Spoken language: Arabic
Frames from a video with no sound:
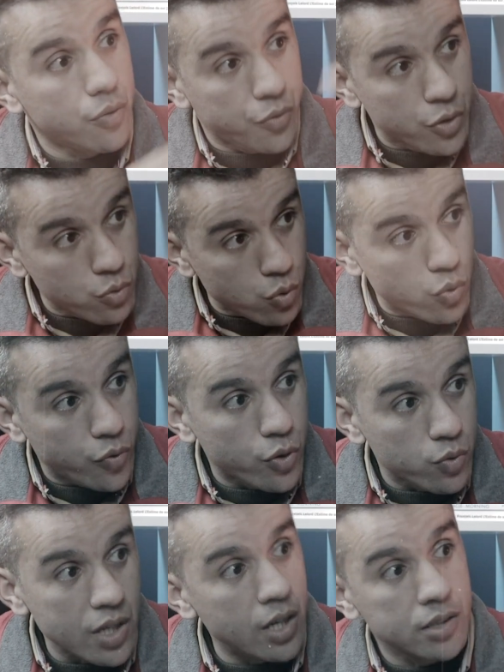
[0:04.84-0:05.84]
فين
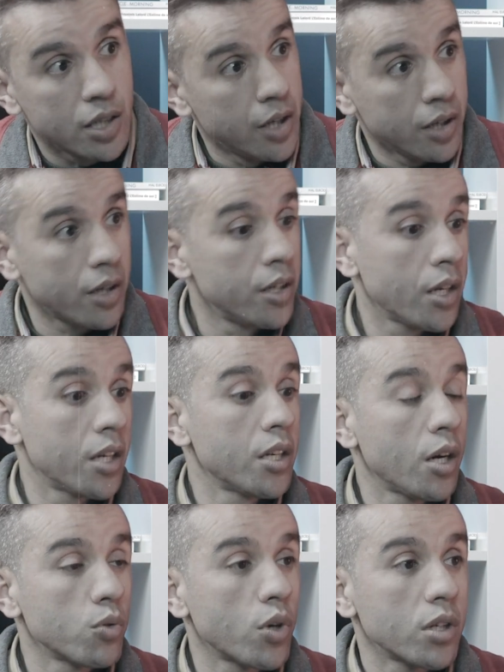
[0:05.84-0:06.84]
فين وصلت كنا
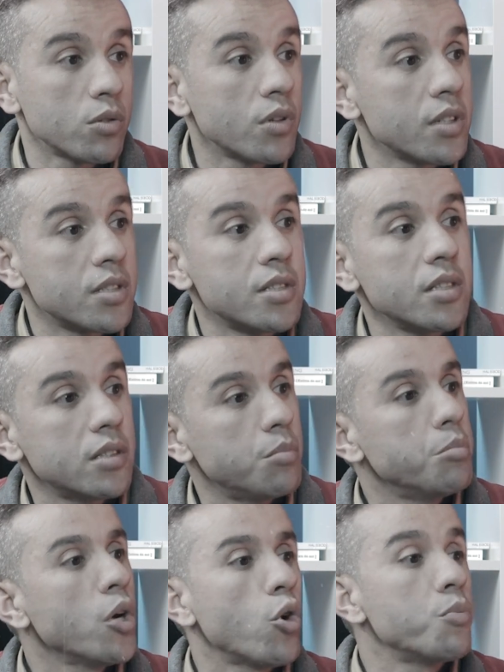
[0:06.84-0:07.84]
كناخذوا كرتونات الزيت
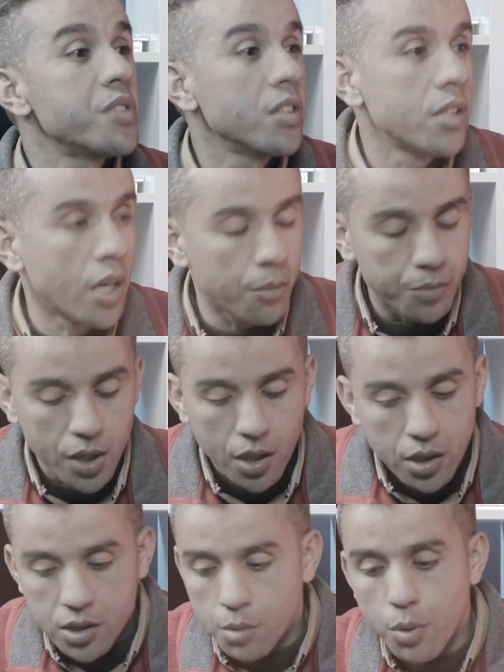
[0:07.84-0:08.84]
ب 150 درهم
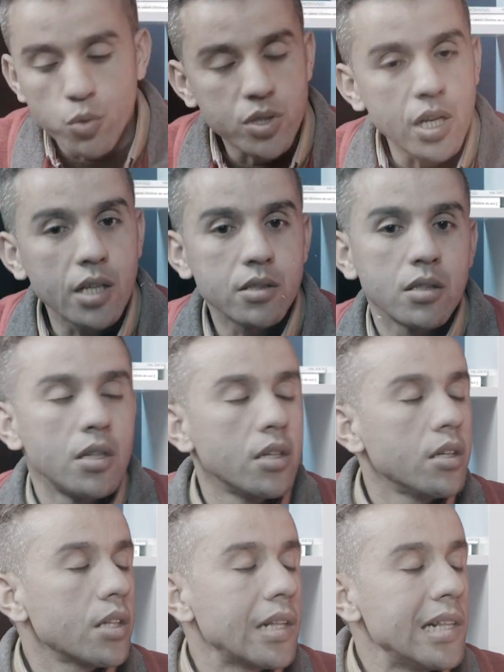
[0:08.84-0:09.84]
دابا وصلت
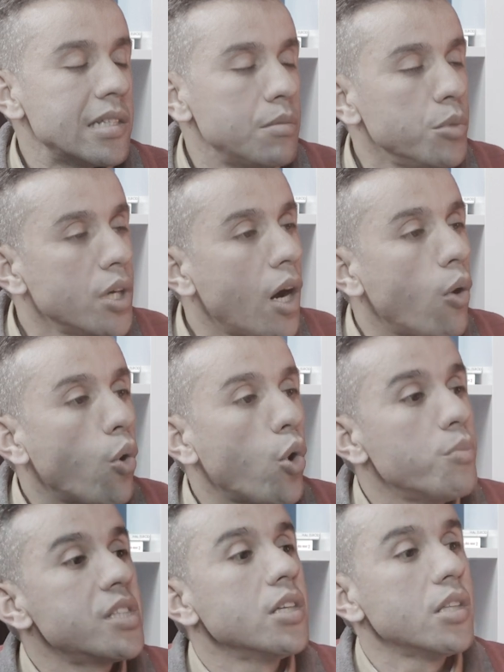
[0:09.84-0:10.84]

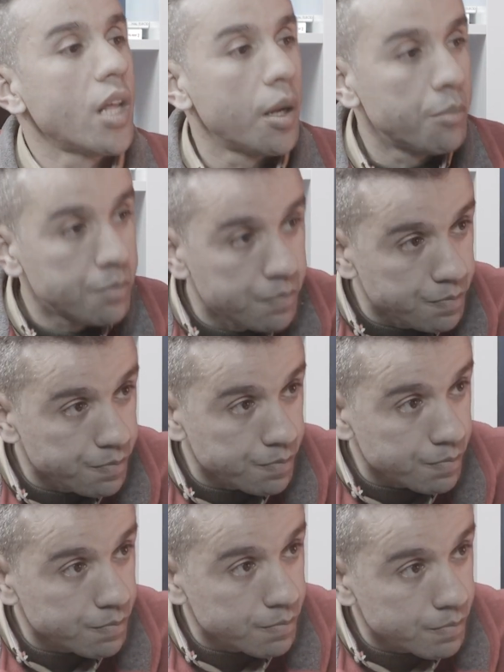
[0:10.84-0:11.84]
350 درهم
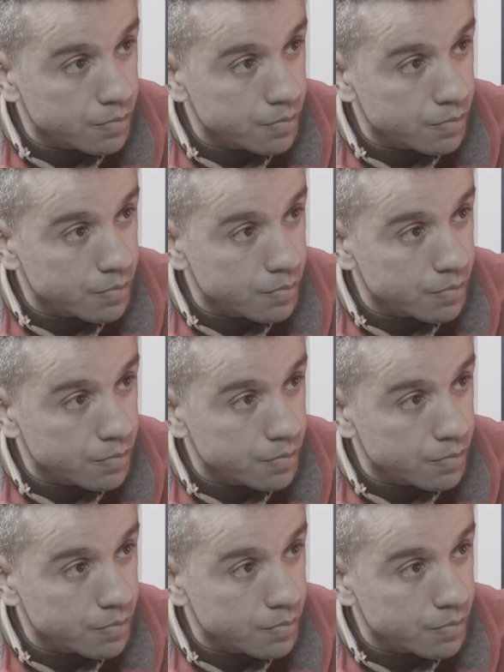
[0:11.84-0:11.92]
200